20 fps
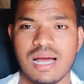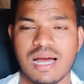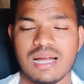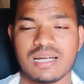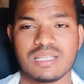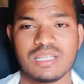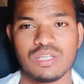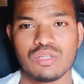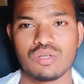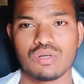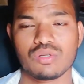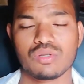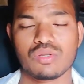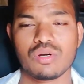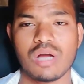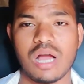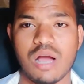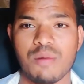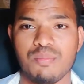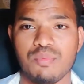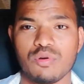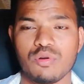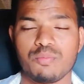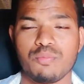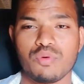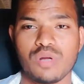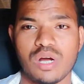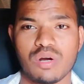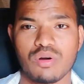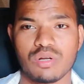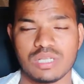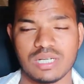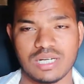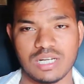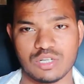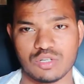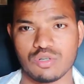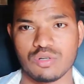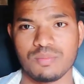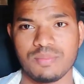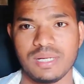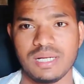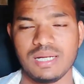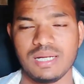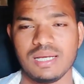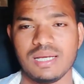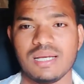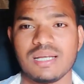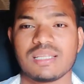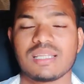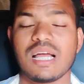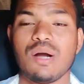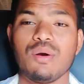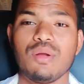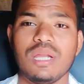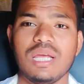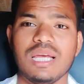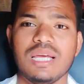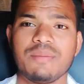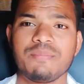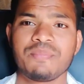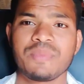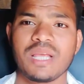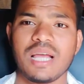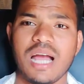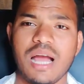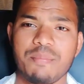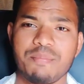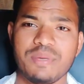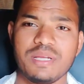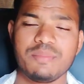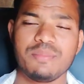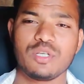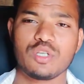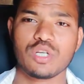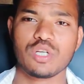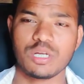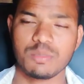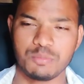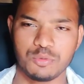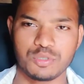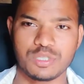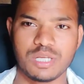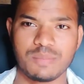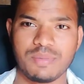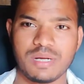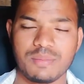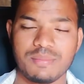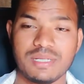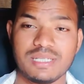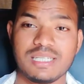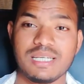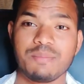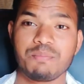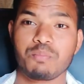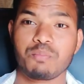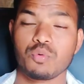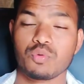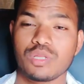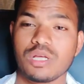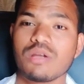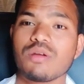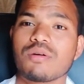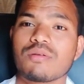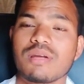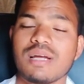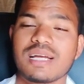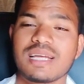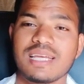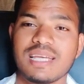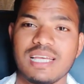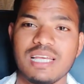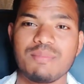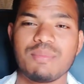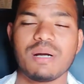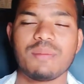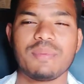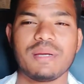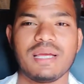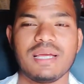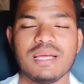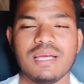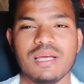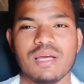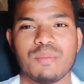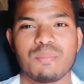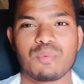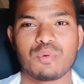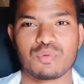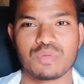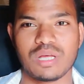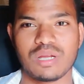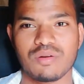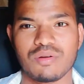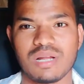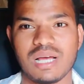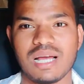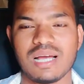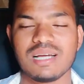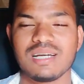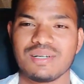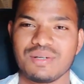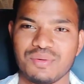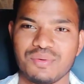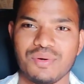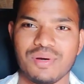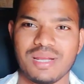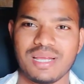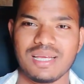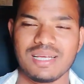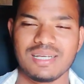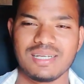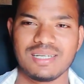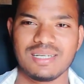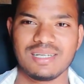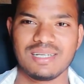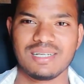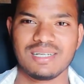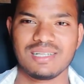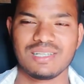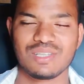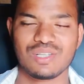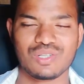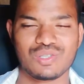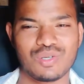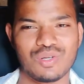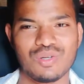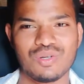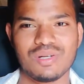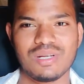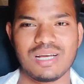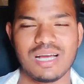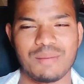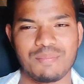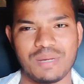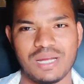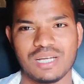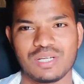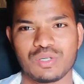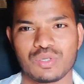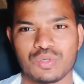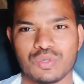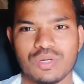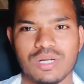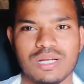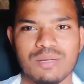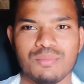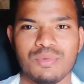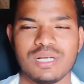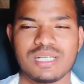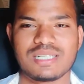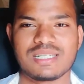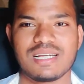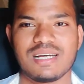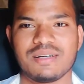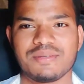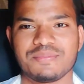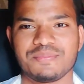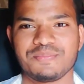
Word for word: আর দ্বিতীয়ত আপুর পুরা কথাটা শুনবেন তাহলে আপনি বিষয়টা বুঝতে পারবেন যে প্রতারকরা কিভাবে প্রতারণা করে তো চলুন আপনারা একটু শোনেন বয়সটা